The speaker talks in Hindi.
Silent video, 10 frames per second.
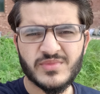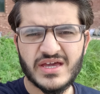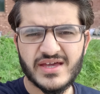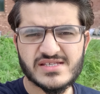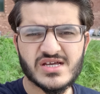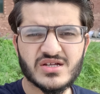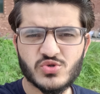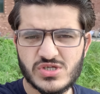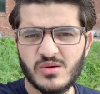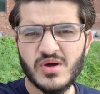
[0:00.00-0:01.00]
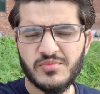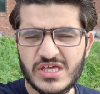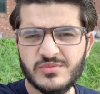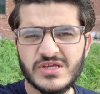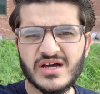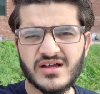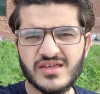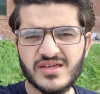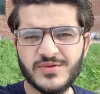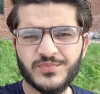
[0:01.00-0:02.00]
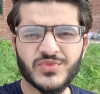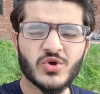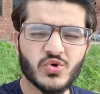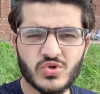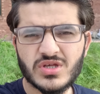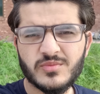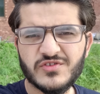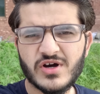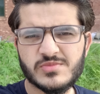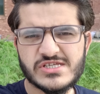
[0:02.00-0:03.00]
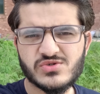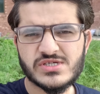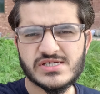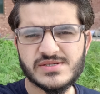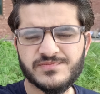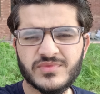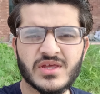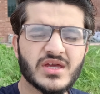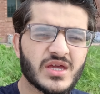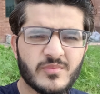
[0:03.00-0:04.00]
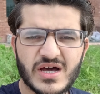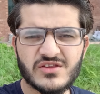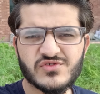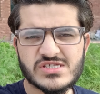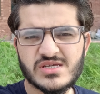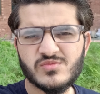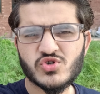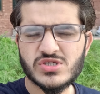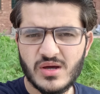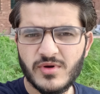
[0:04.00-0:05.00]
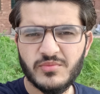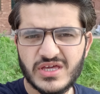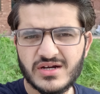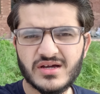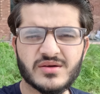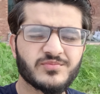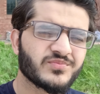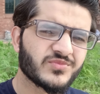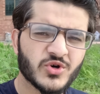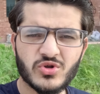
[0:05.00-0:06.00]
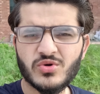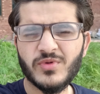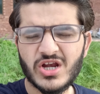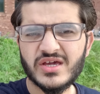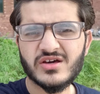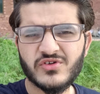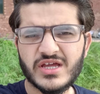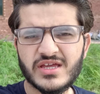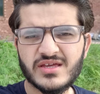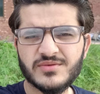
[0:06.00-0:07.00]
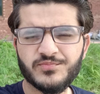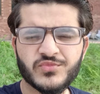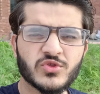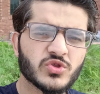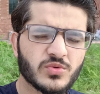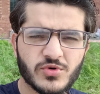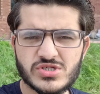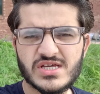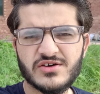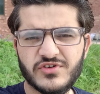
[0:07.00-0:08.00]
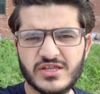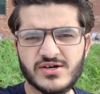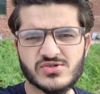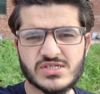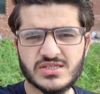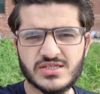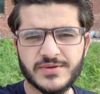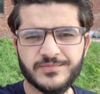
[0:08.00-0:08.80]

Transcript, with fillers: में आया साथ उसामा मीर भी आ गए हैं उनकी भी वापसी हुई है इमाद वसीम और उसामा मीर अगर दोनों बॉलिंग करवाएंगे तो बहुत ज़्यादा फ़ायदा हो सकता